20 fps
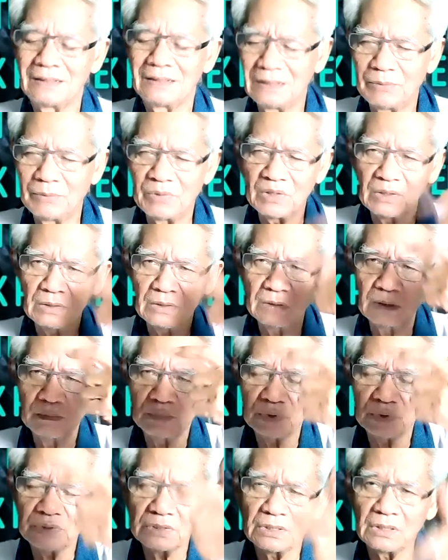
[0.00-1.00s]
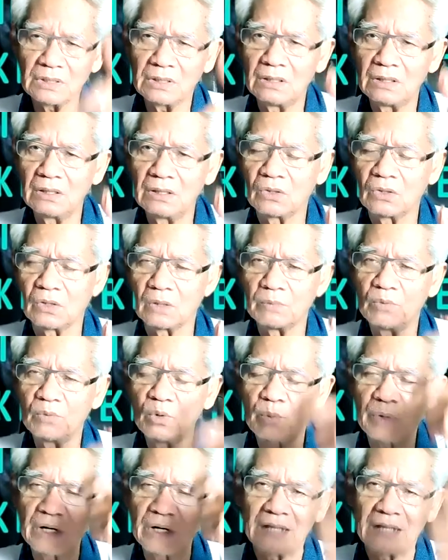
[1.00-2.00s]
เนี่ยเพราะฉะนั้นในเรื่องของ
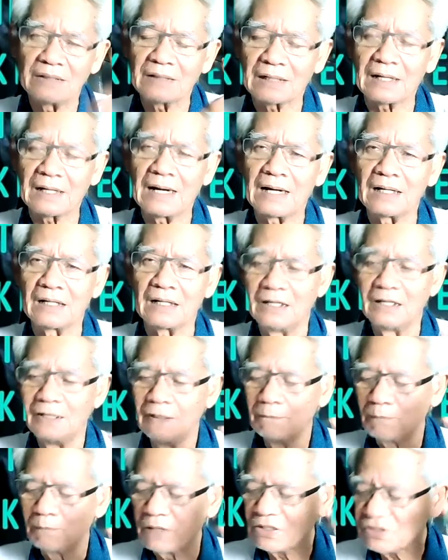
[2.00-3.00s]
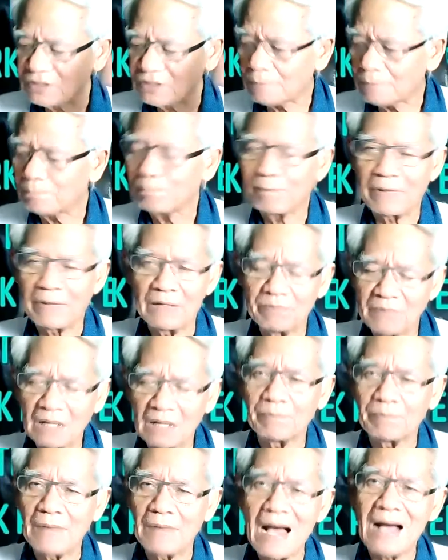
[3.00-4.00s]
ผู้บริหารจัดการเนี่ย มันจำเป็น
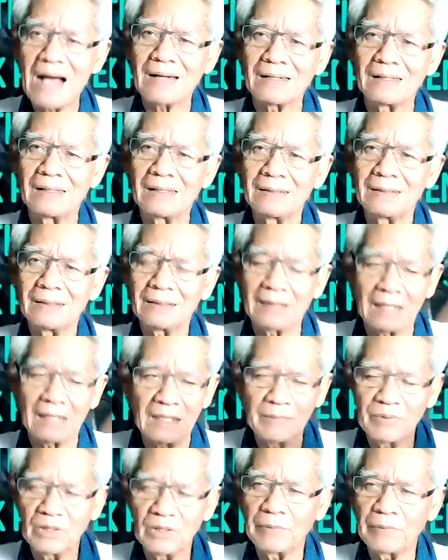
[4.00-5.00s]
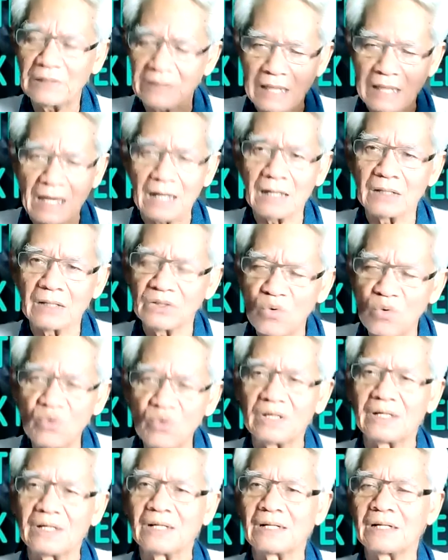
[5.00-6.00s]
มาก ๆ นะ ถ้าตีพวกนี้ไม่แตกนะยุ่ง
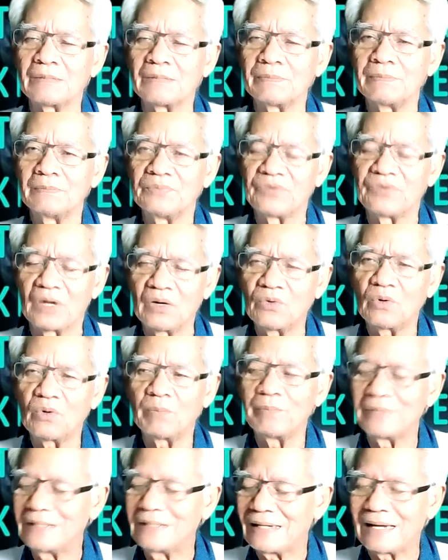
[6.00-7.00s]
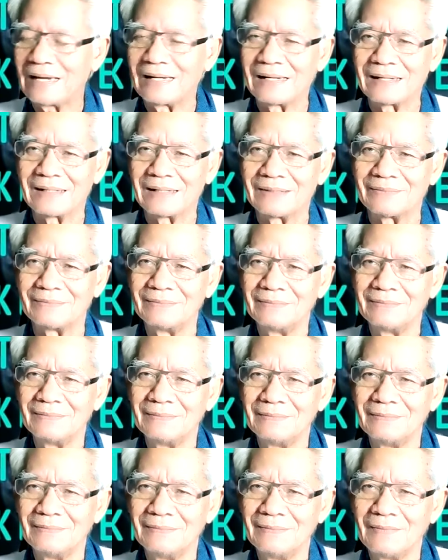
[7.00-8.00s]
เลยนะครับ สังคมไม่ใช่นะครับ
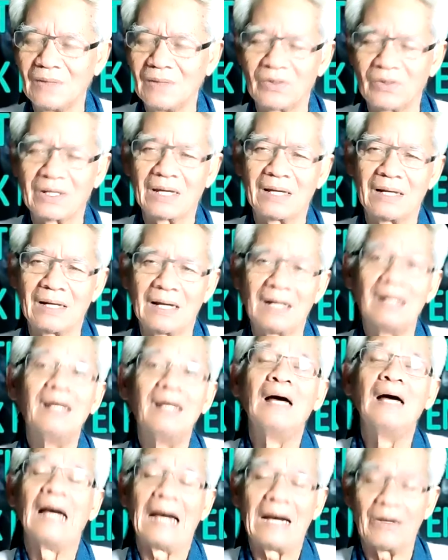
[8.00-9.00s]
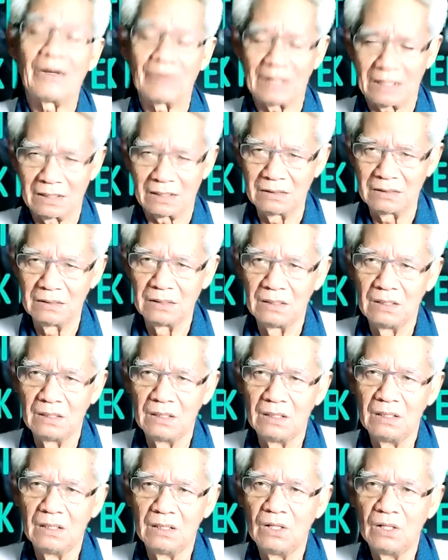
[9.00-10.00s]
โอเคนะ เอาล่ะ
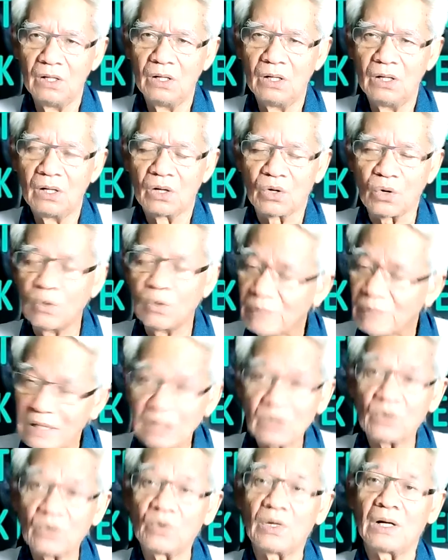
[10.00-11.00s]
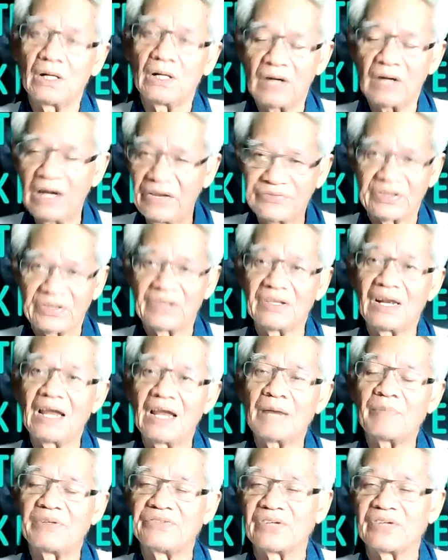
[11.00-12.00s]
ลมไม่กลัวแล้วก็ให้สัญลั
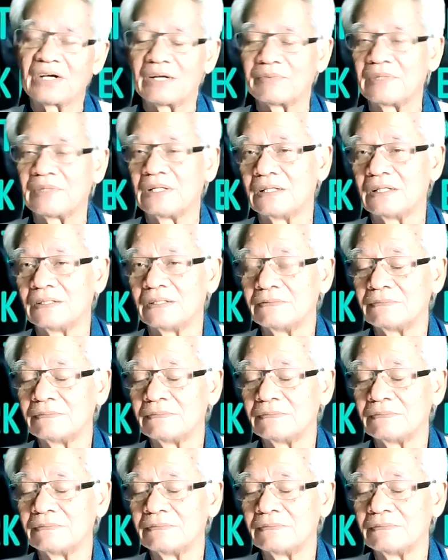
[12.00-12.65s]
กษณ์มันสิครับทีนี้